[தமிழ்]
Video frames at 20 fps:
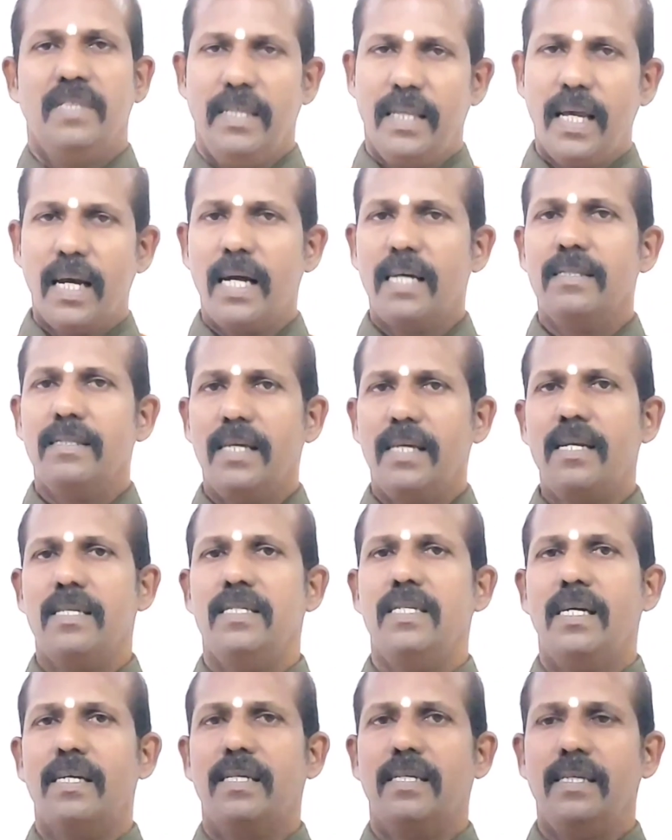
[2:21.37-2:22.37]
இதெல்லாம்
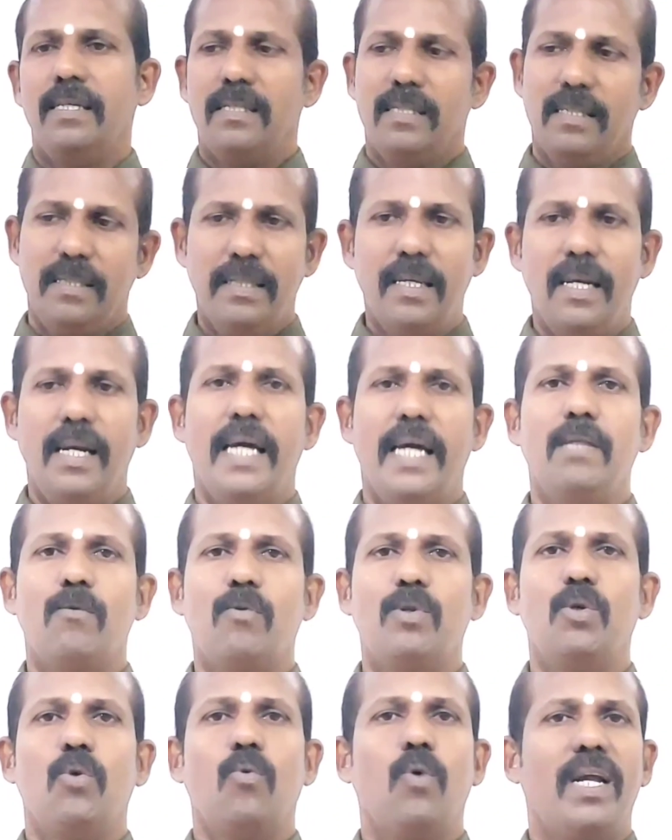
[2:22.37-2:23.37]
தெரிஞ்சுக்கிட்டு
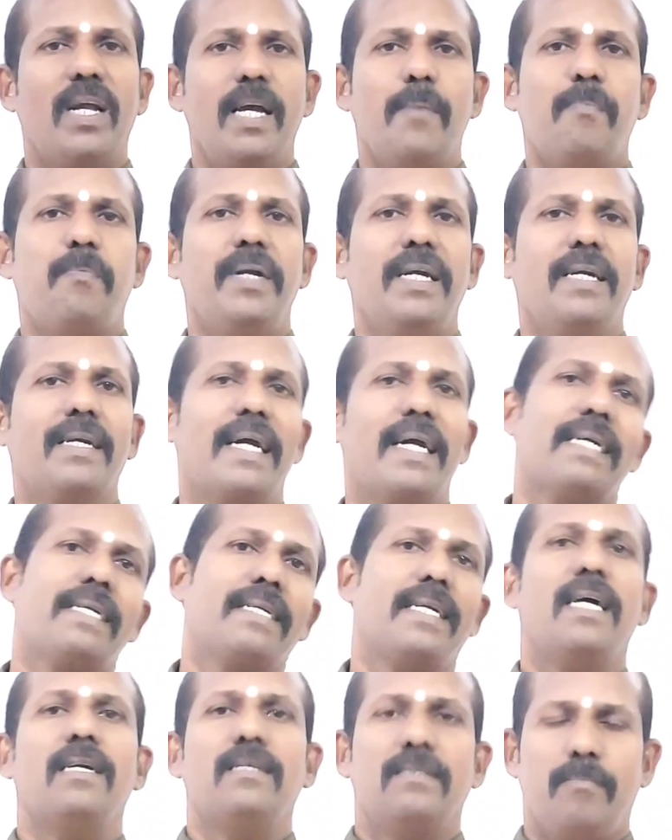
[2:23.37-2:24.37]
இதுலேருந்து வந்து உங்களை எப்படி
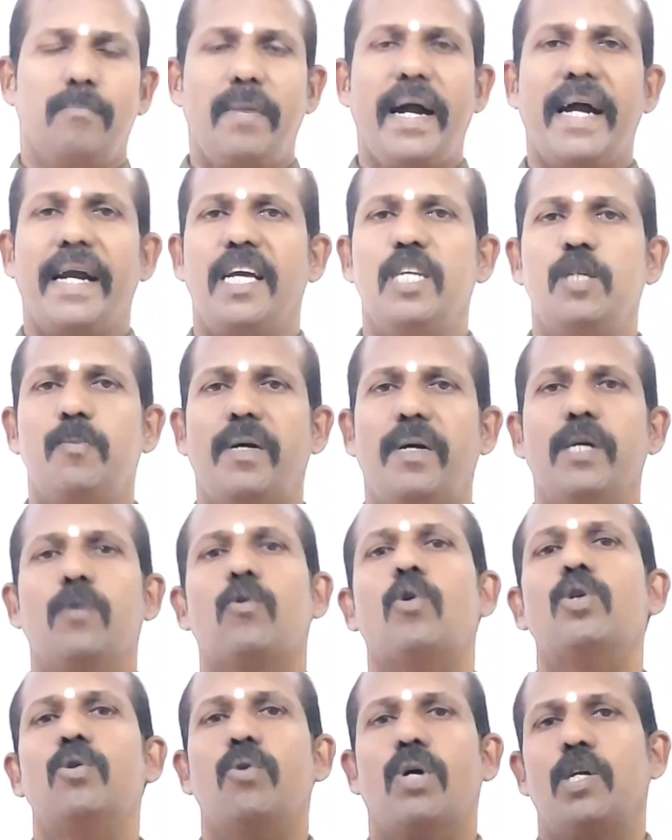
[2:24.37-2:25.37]
கரெக்டாக மேனேஜ் பண்ணி
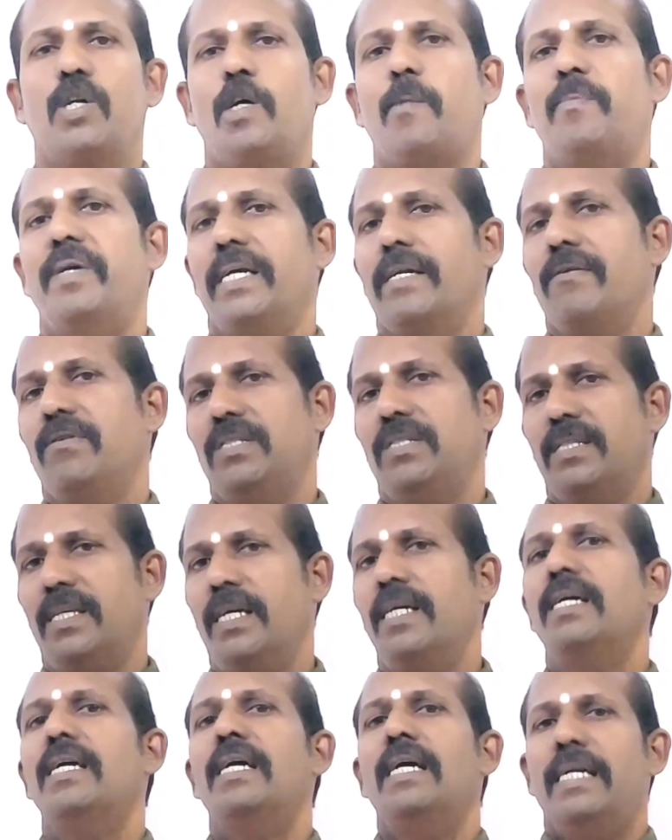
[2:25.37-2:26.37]
கொண்டு வரணும் அப்படிங்கிற
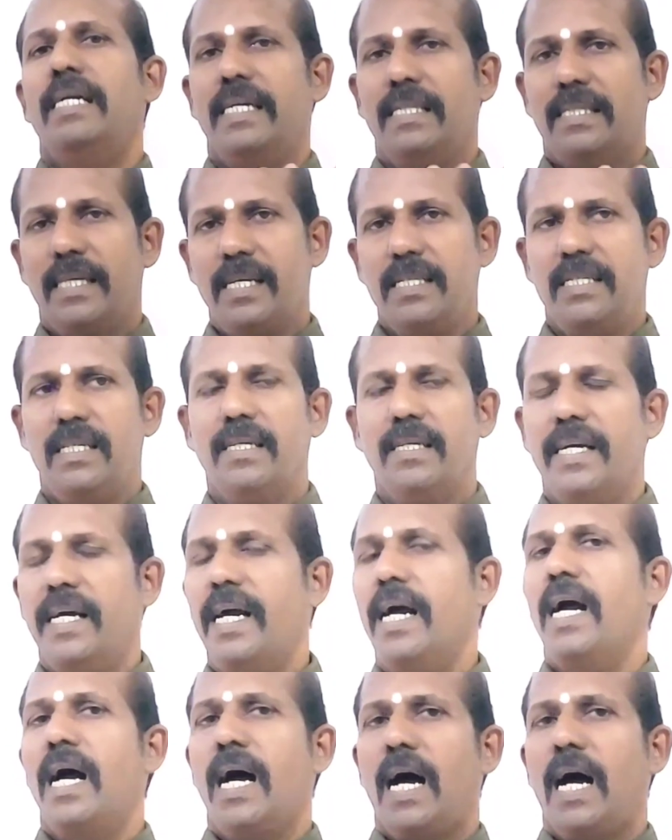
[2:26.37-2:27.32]
விஷயத்த நீங்கள் தெரிஞ்சிங்க